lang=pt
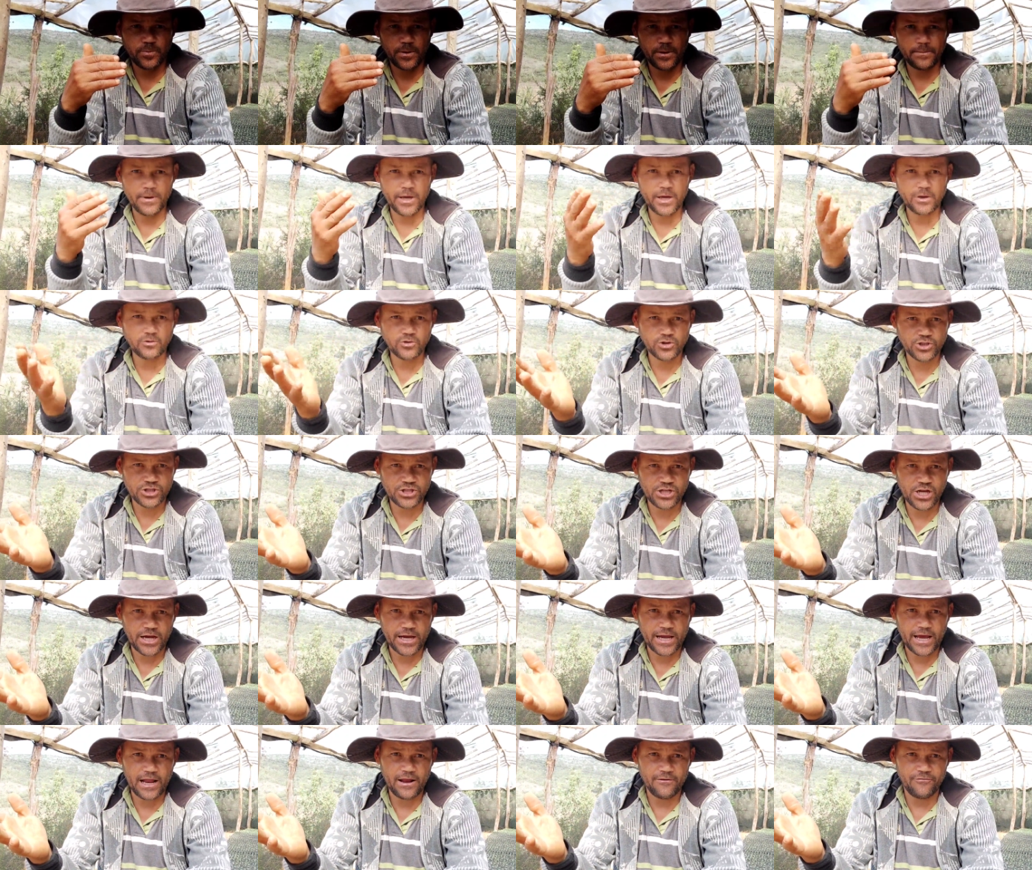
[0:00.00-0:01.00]
primeiros
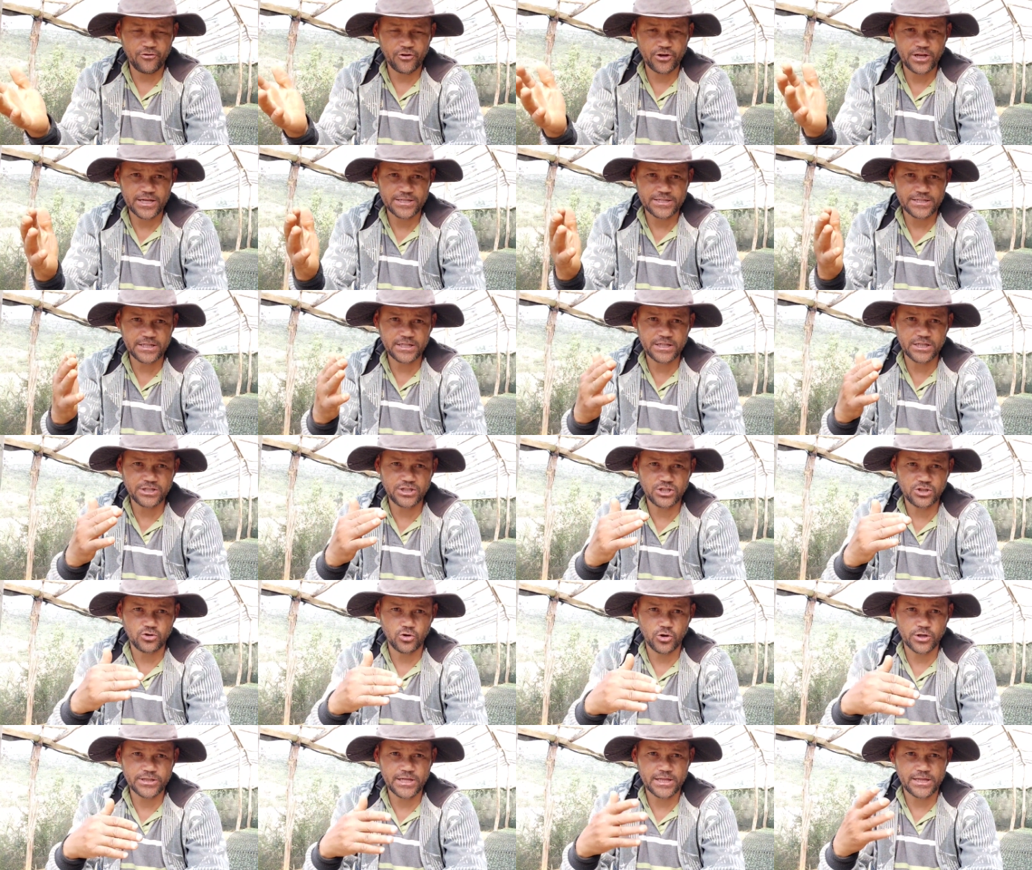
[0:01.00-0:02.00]
dias que ela foi nascida, de
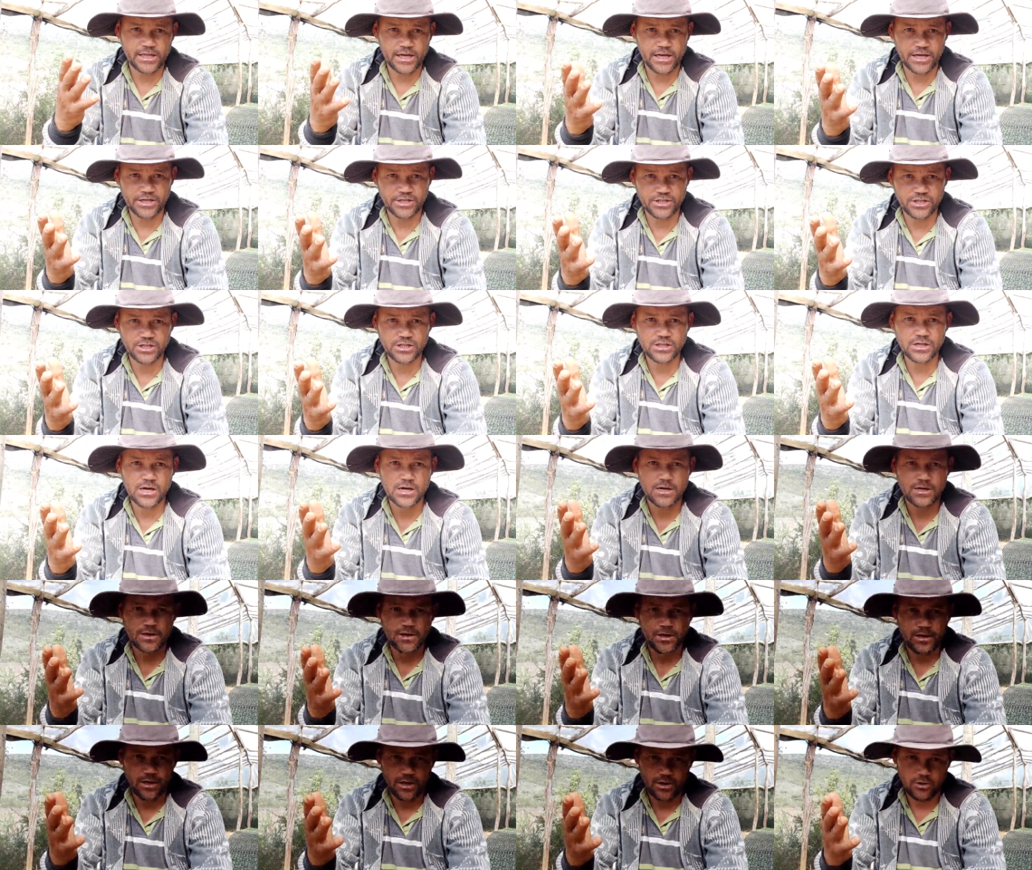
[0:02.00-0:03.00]
2 a 3 dias,
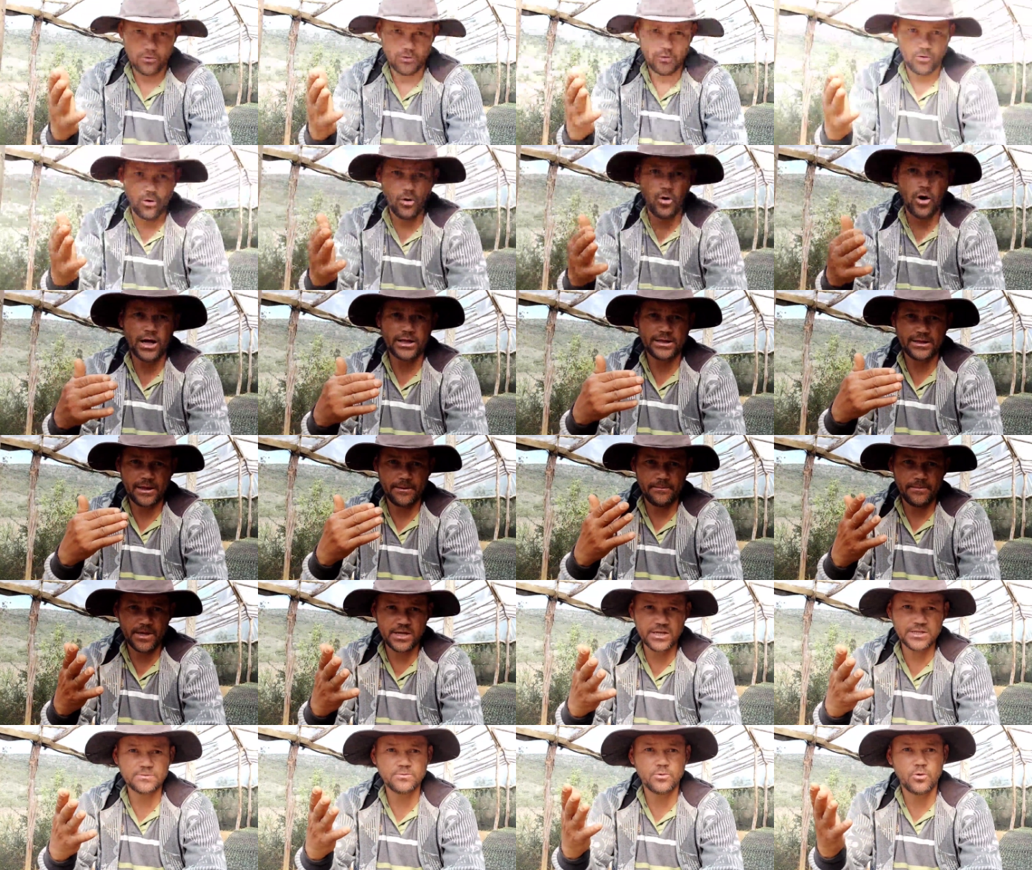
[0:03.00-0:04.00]
ou até
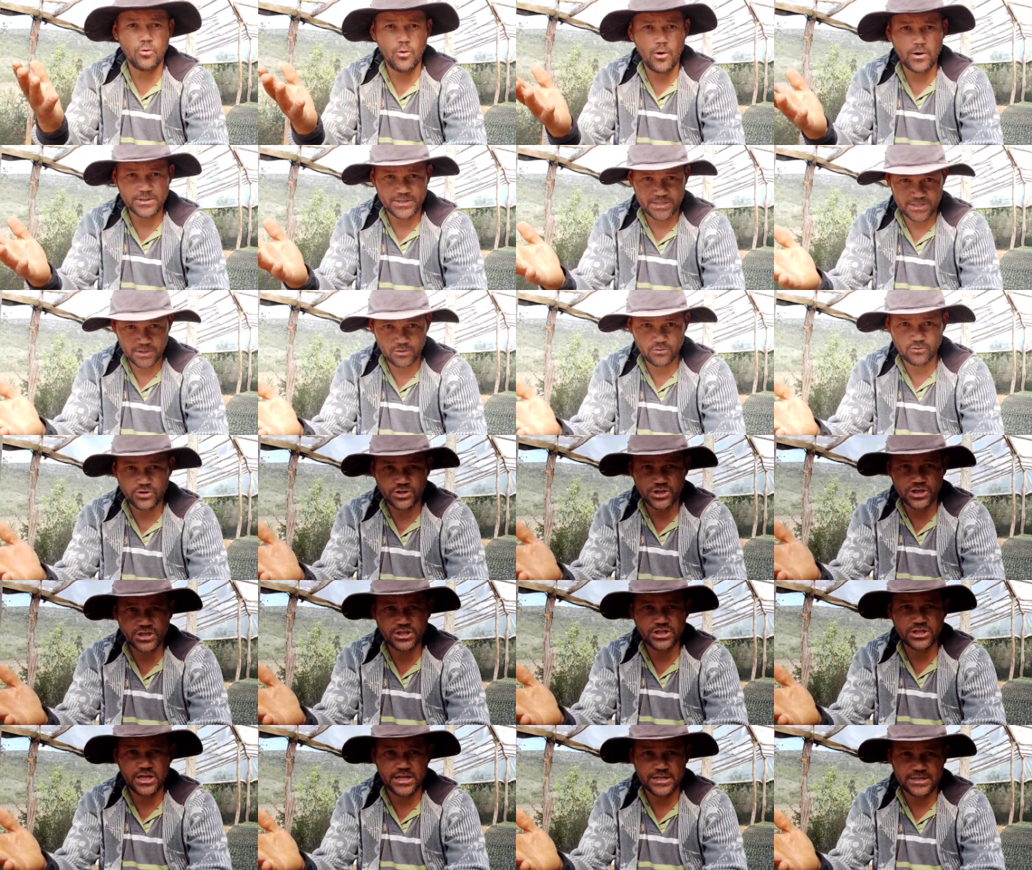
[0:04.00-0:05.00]
mesmo 5
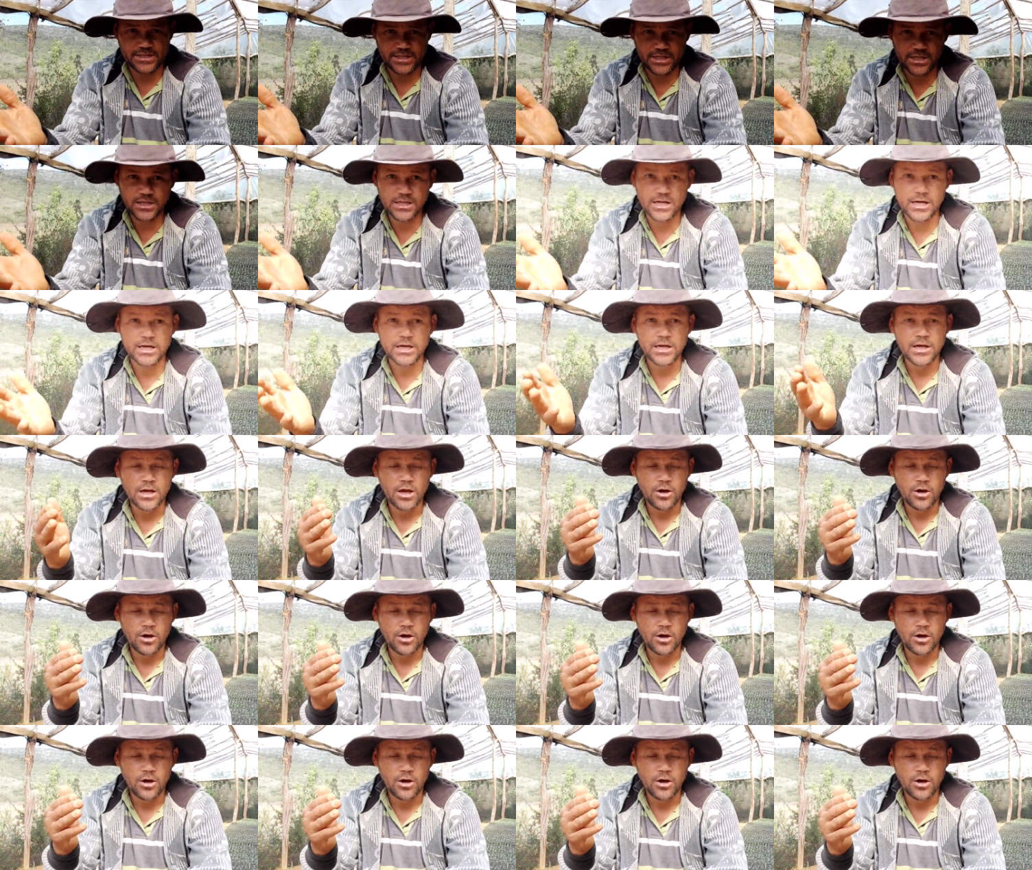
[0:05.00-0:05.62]
dias de nascida.